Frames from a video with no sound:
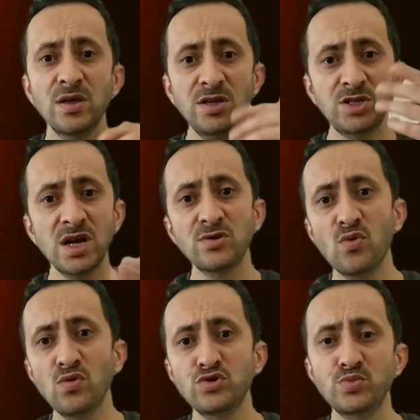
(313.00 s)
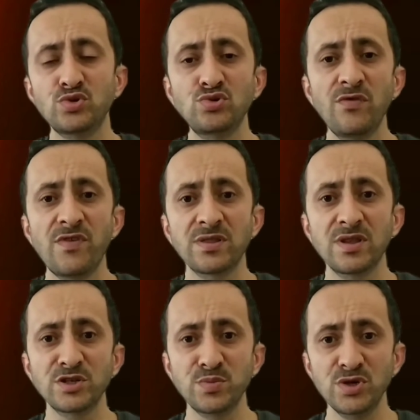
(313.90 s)
içeride oluşmuş
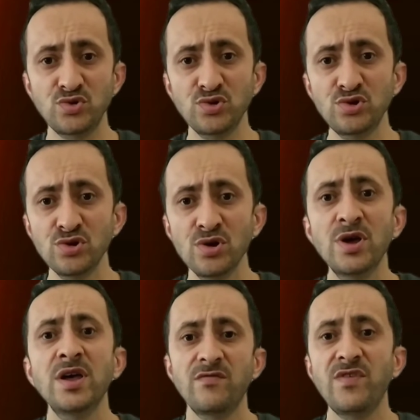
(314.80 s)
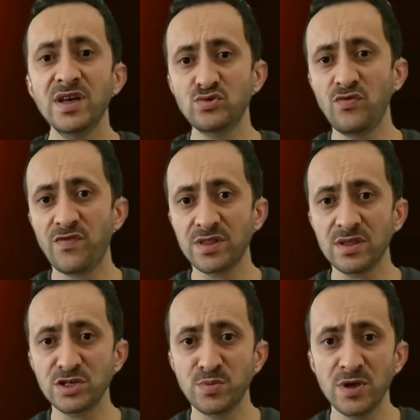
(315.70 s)
sülfatlaşmayı çözüyor veya
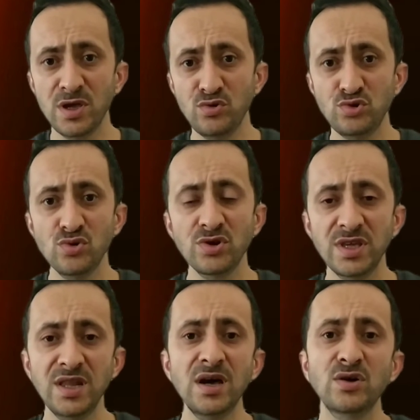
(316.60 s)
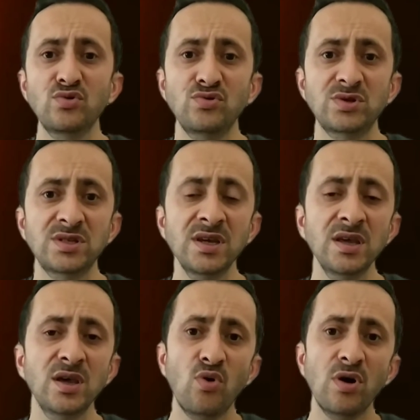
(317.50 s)
sülfatlaşma henüz yok yeni akünüz ise
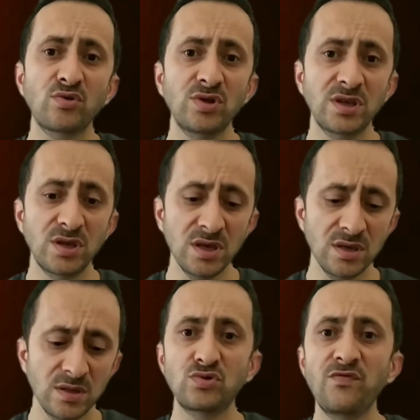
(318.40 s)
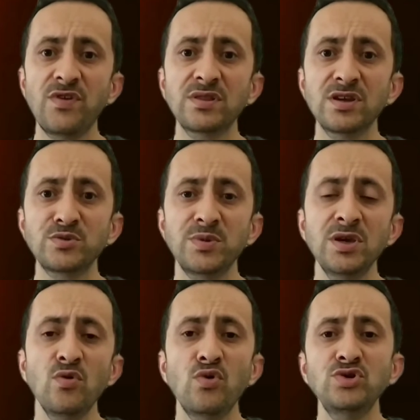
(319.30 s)
bu aküdeki
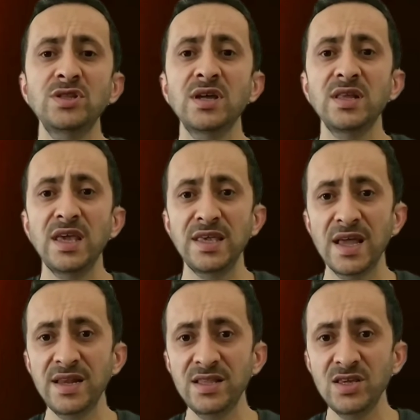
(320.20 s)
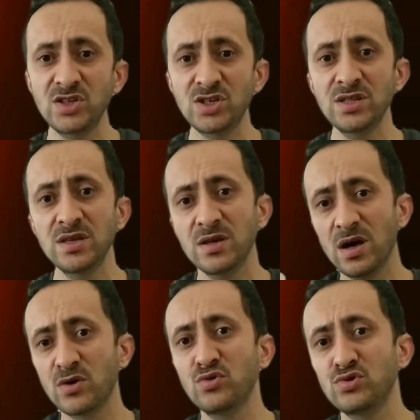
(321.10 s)
sülfatlaşmayı önceden engellediği için
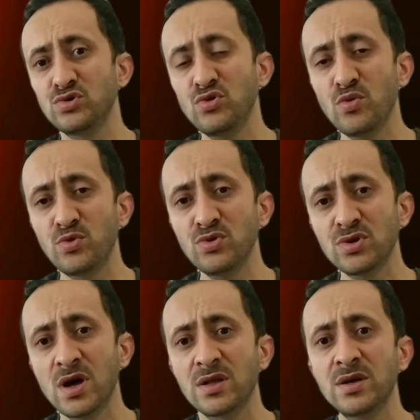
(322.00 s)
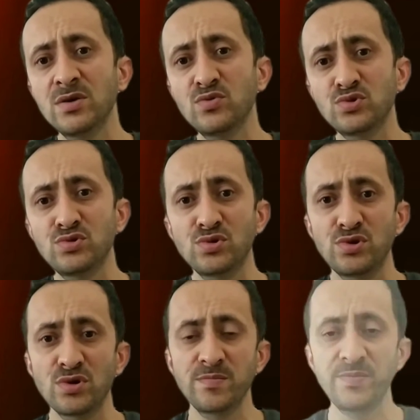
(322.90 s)
akünüzün ömrü daha da uzun
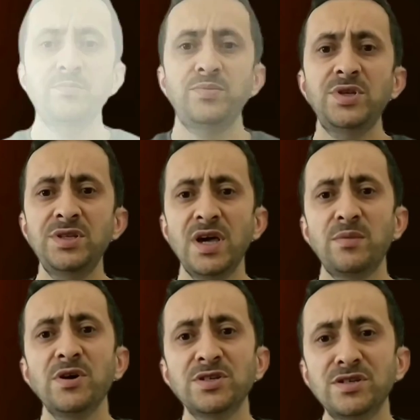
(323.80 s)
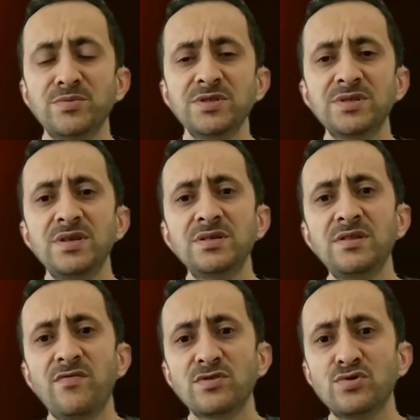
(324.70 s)
oluyor. Bir diğer başlığımız
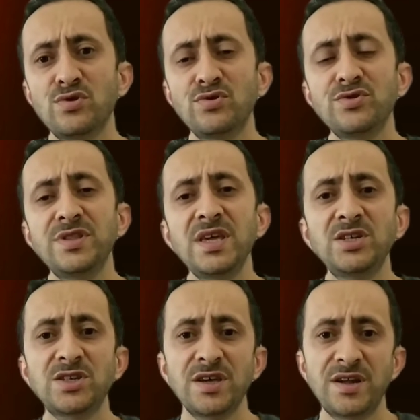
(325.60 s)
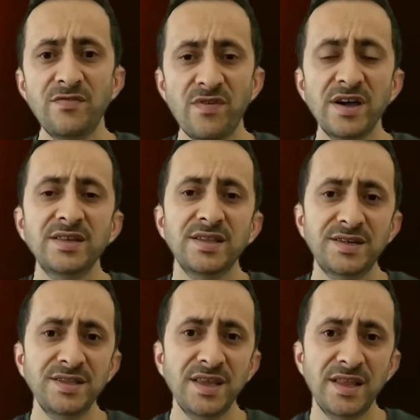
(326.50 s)
desilfatör ne işe yarar,
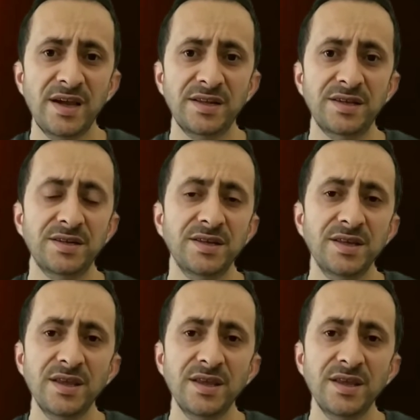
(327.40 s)
faydaları nelerdir?